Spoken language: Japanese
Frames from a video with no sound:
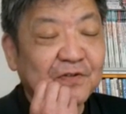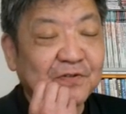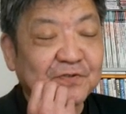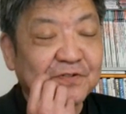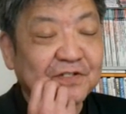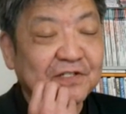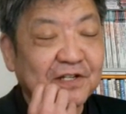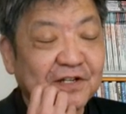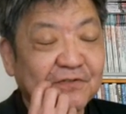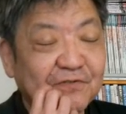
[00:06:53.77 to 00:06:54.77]
いうことでし
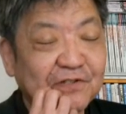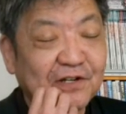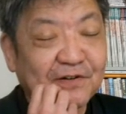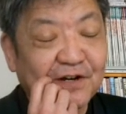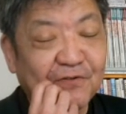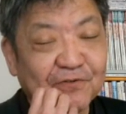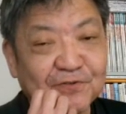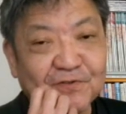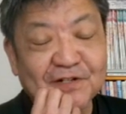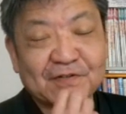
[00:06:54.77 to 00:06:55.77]
て、ロシアは法
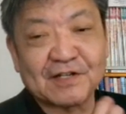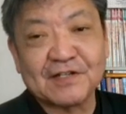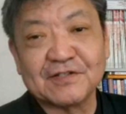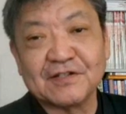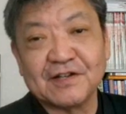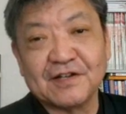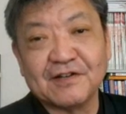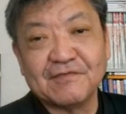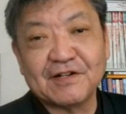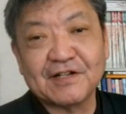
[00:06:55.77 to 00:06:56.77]
治国家ではないん
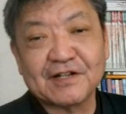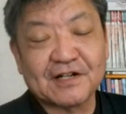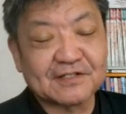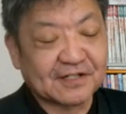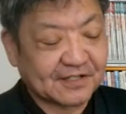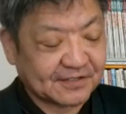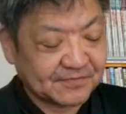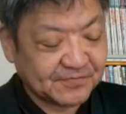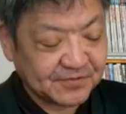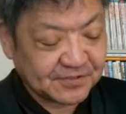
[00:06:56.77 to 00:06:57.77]
で、割合簡単にでき
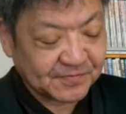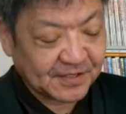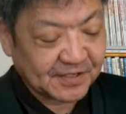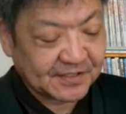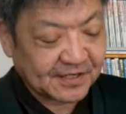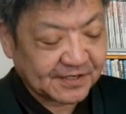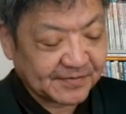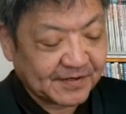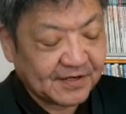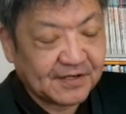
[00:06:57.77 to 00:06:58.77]
る、プーチンの命令さえあれ
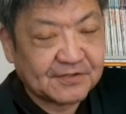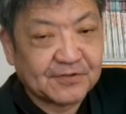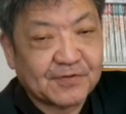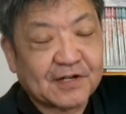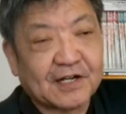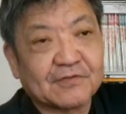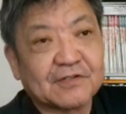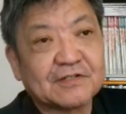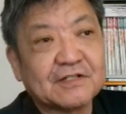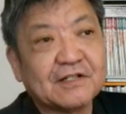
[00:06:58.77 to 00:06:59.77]
ば、それは可
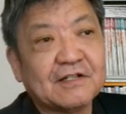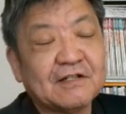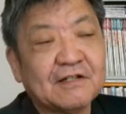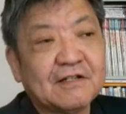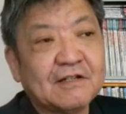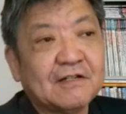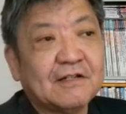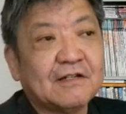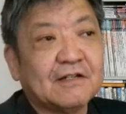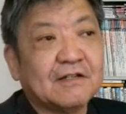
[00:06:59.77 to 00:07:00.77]
能ですね。
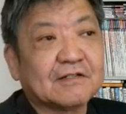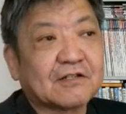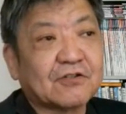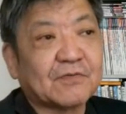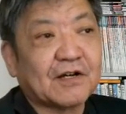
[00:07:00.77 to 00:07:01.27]
えー、例え